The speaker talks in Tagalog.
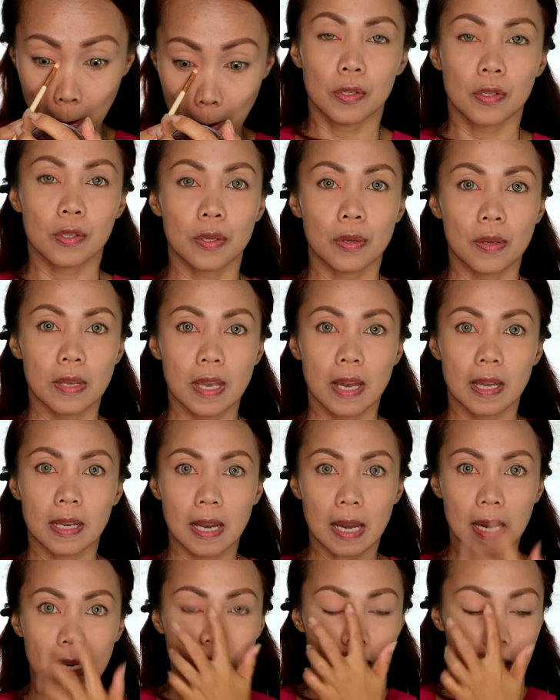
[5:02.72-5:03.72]
So yan,
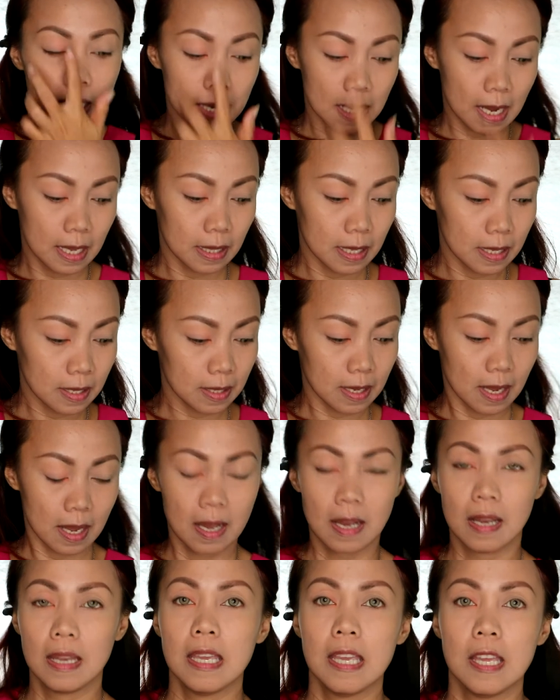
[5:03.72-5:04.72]
nalagyan na natin
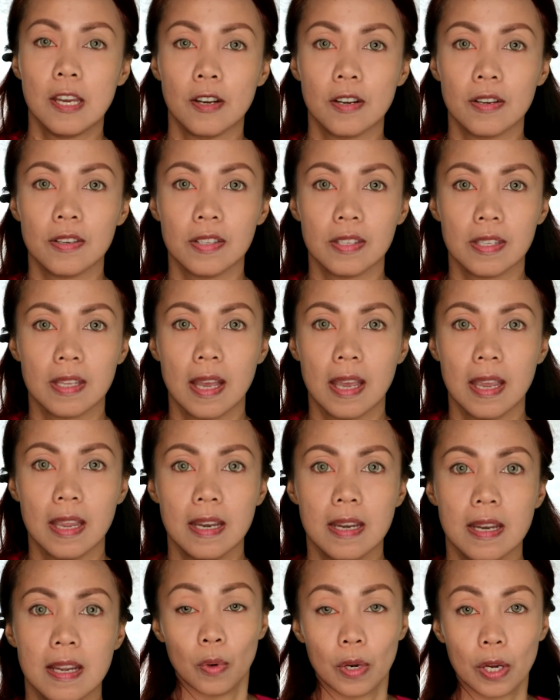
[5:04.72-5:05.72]
sa inner
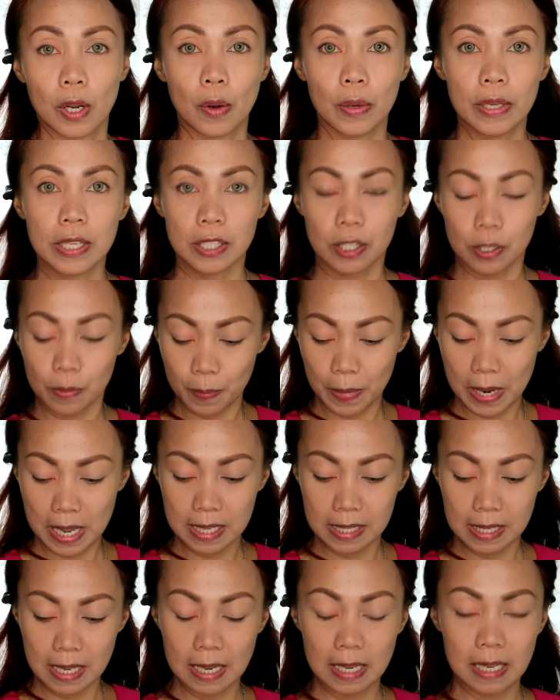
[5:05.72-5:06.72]
side. We're going to
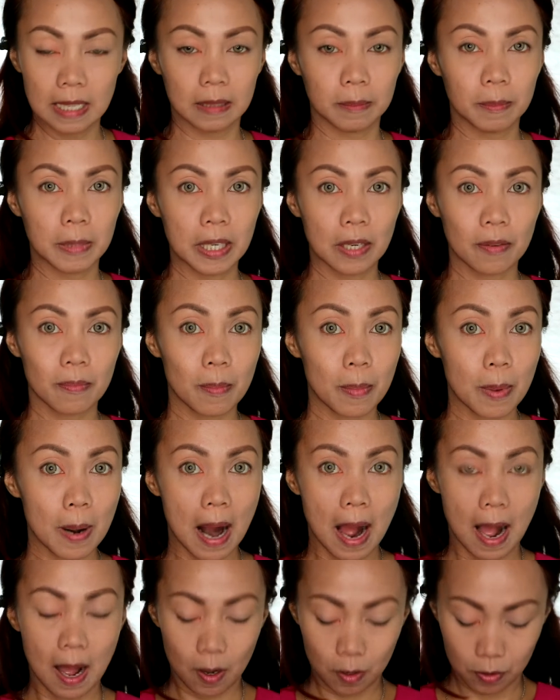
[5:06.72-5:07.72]
place a little bit of
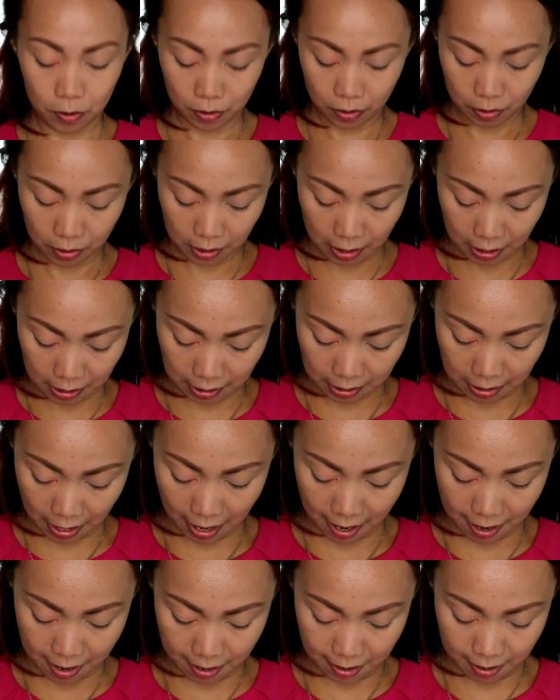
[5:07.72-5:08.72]
brown sa
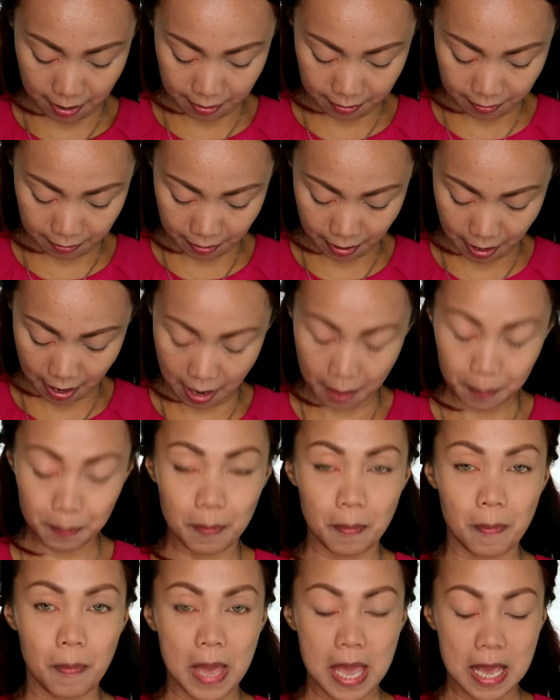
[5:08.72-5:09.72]
side. Ah,
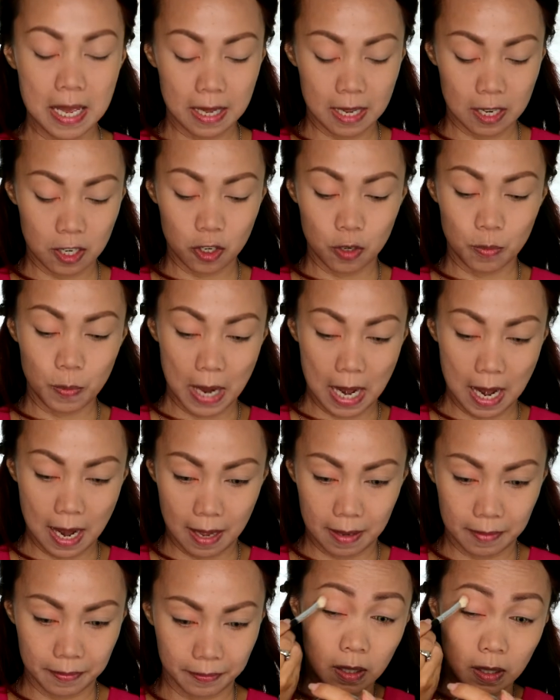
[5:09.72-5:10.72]
pinkish
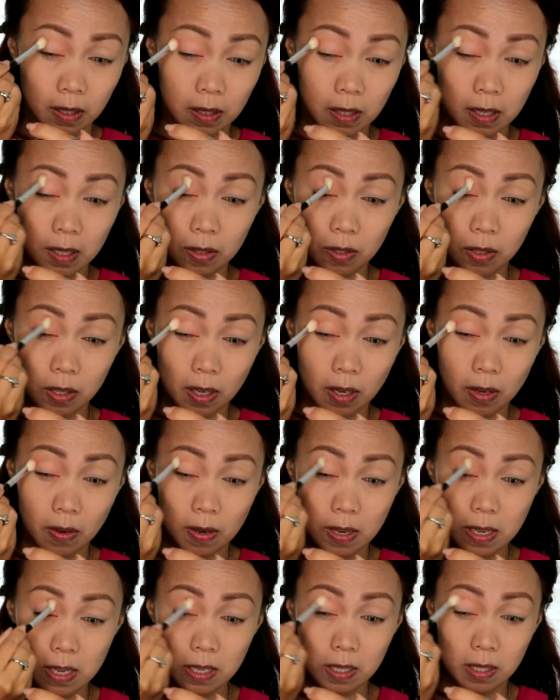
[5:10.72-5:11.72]
pala. Dito sa
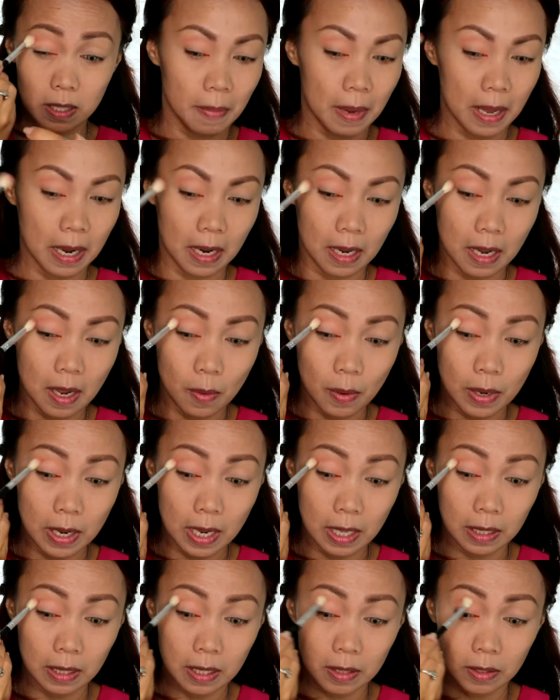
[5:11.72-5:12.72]
crease, para
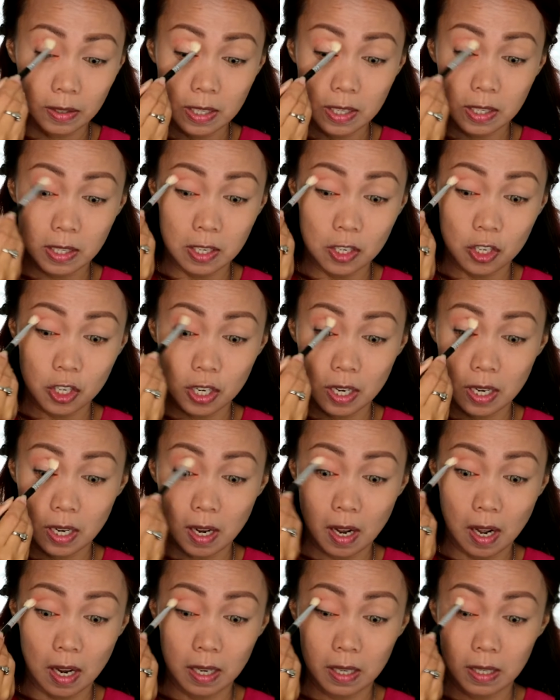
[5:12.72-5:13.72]
gawin natin transition
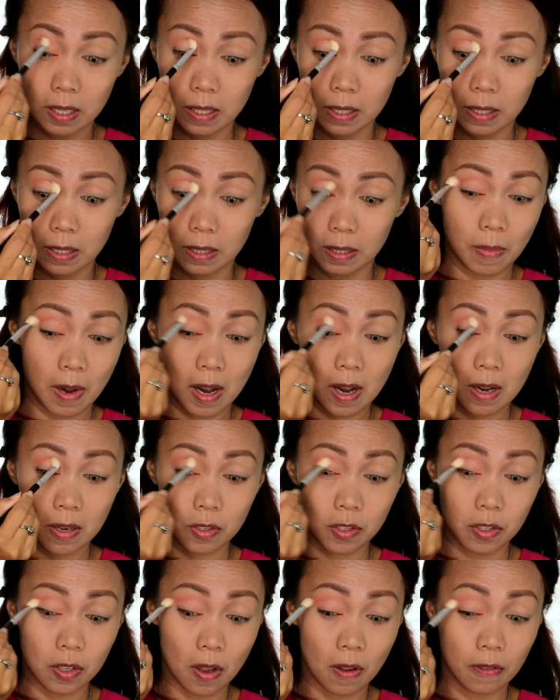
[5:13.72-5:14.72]
color.
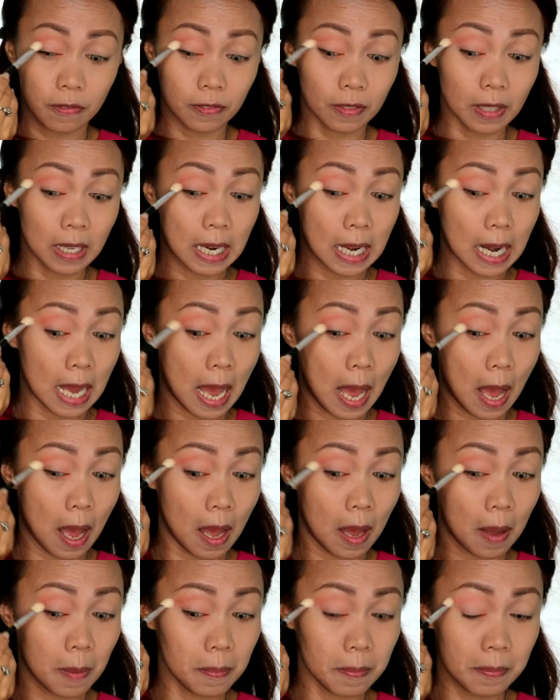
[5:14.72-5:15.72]
Parang soft
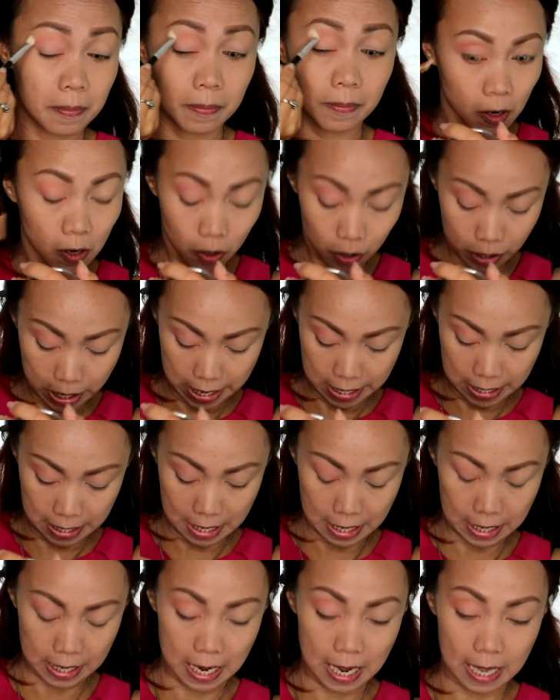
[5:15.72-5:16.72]
glam. pa
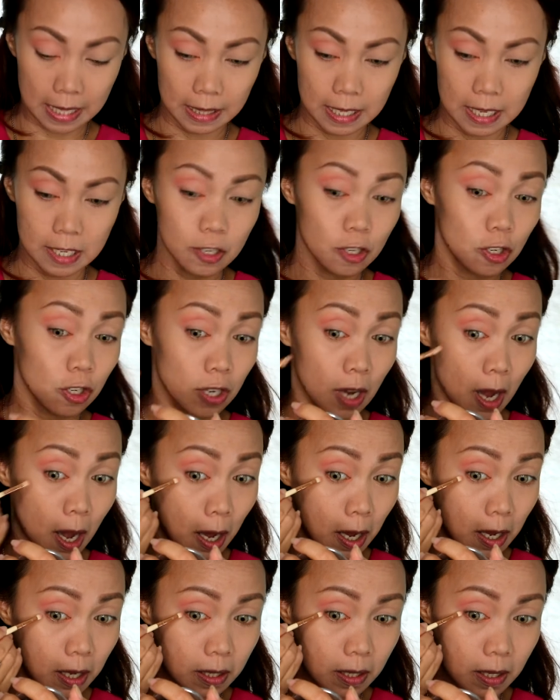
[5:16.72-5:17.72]
connect lang natin
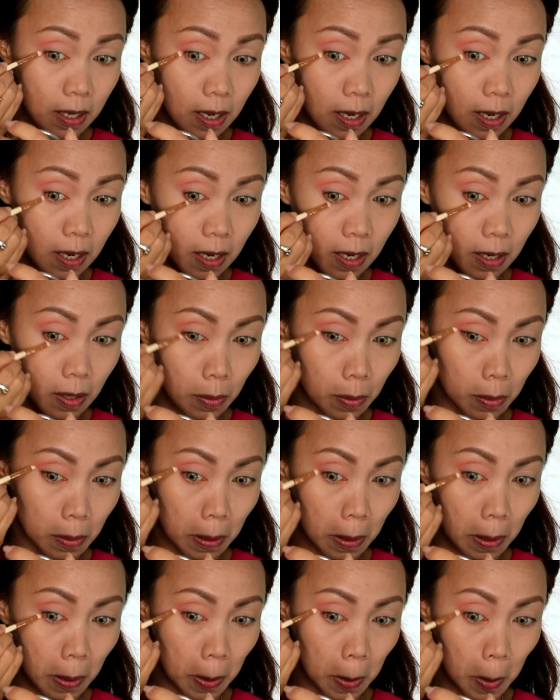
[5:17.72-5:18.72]
siya sa
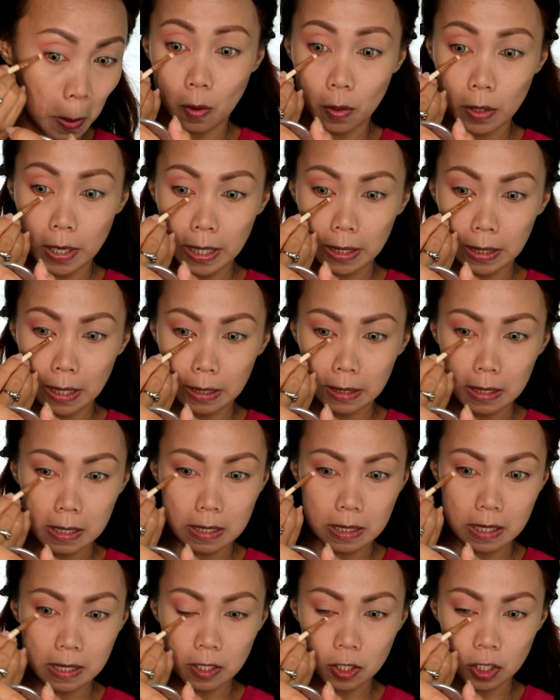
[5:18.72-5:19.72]
lower. Connect
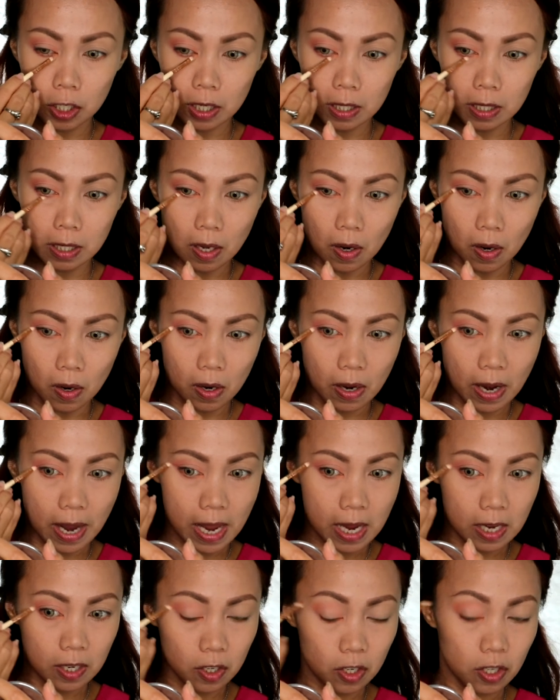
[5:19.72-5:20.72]
natin siya sa
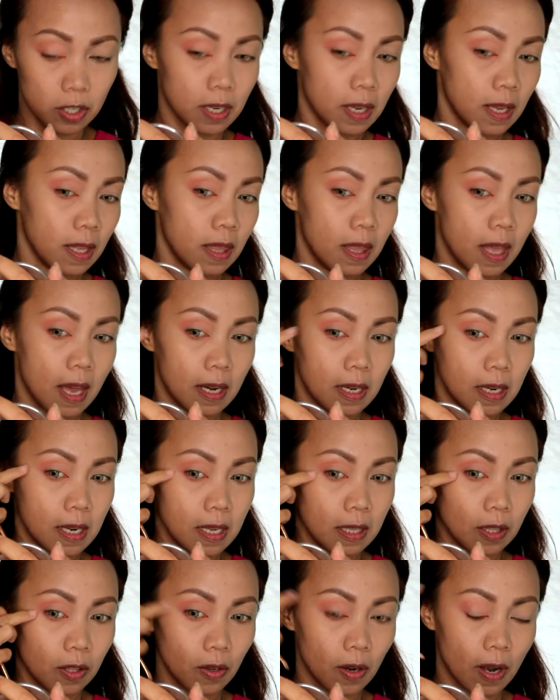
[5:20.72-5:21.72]
orange and then
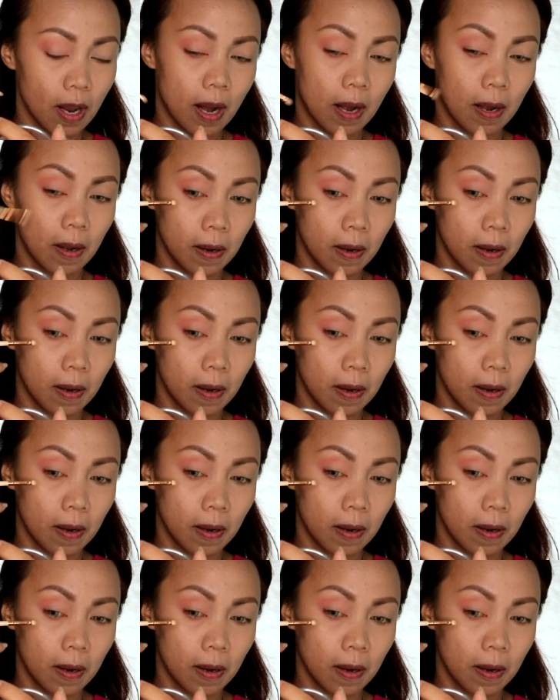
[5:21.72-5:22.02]
dito rin.